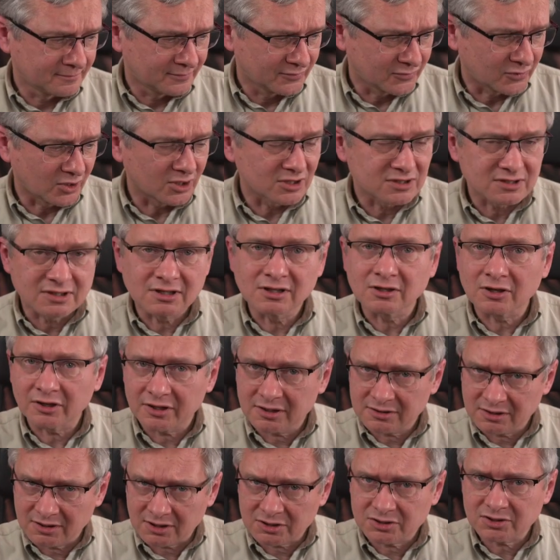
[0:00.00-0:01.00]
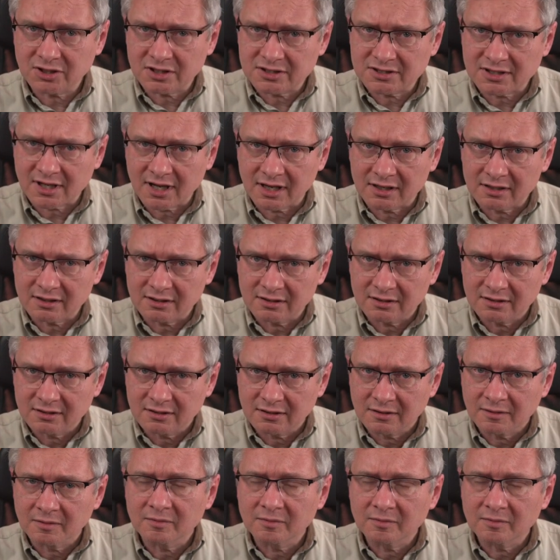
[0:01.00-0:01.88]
to jest tylko 11 cali